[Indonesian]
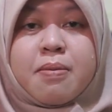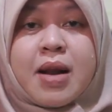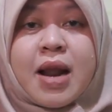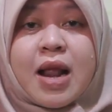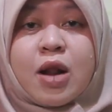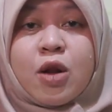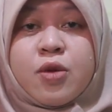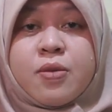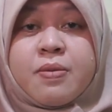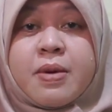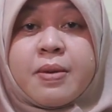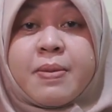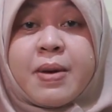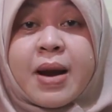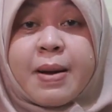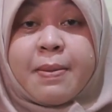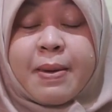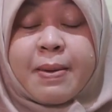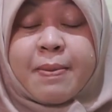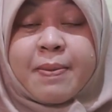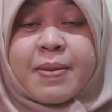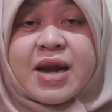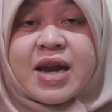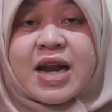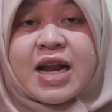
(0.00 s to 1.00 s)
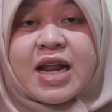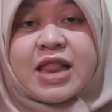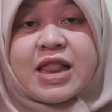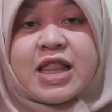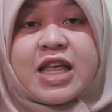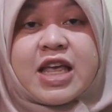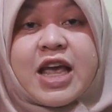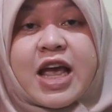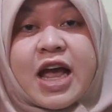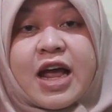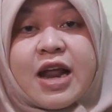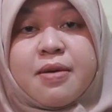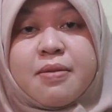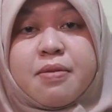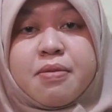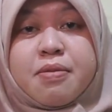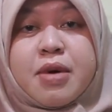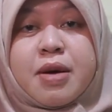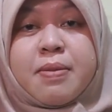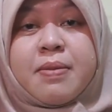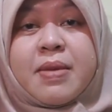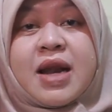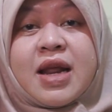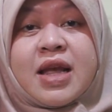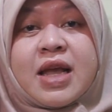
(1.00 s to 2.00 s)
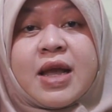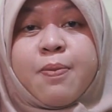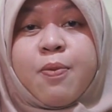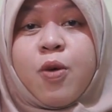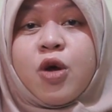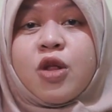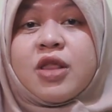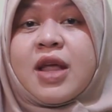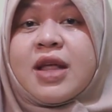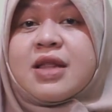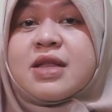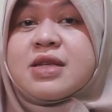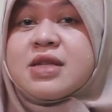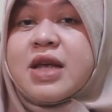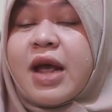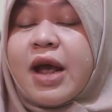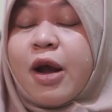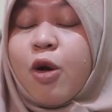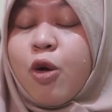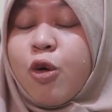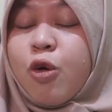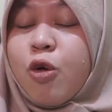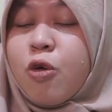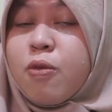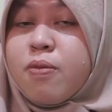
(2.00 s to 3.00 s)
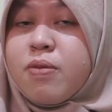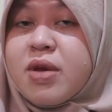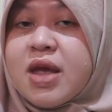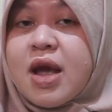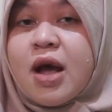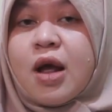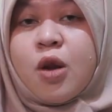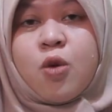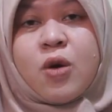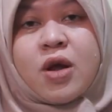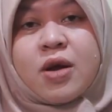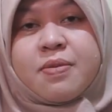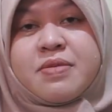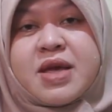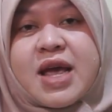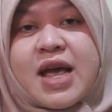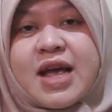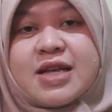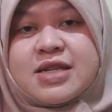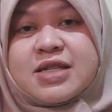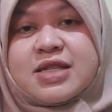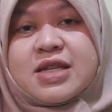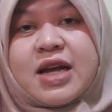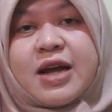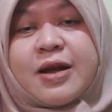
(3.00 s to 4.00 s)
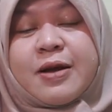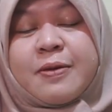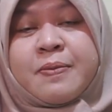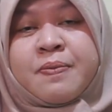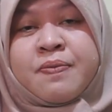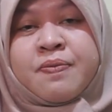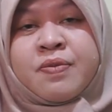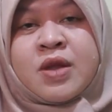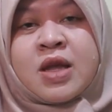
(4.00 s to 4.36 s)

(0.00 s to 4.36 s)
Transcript: melalui beberapa penelitian memiliki potensi ekonomi yang luar biasa.